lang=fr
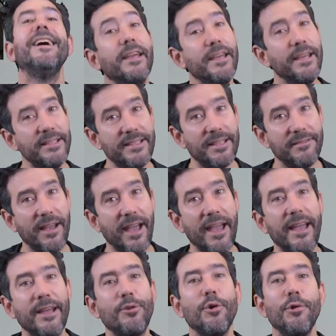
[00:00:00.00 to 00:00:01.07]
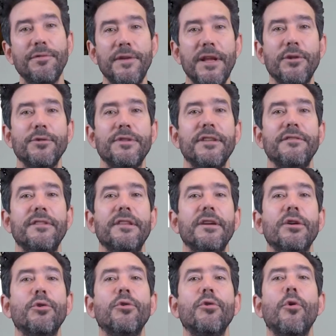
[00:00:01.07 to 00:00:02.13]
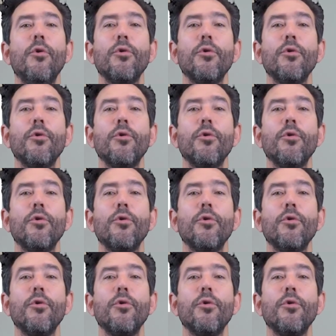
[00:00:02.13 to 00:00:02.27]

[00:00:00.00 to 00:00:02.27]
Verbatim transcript: Et c'est vrai qu'au fil de ses vidéos,